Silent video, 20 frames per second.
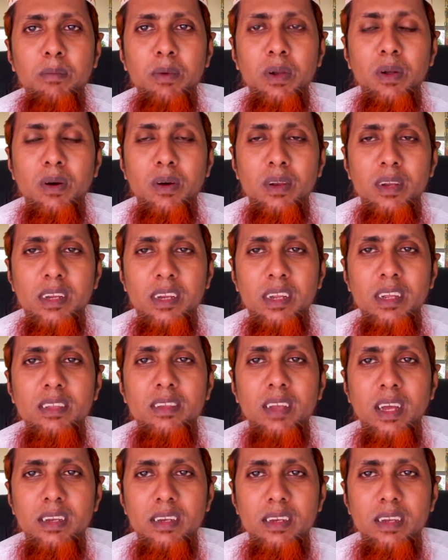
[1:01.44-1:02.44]
আমার আমরা
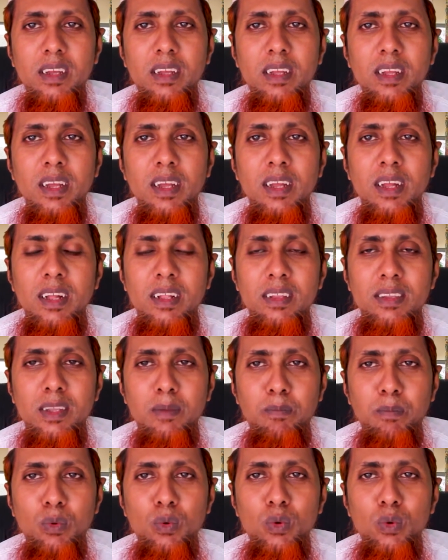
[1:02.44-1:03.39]
অনেকেই জানি না যে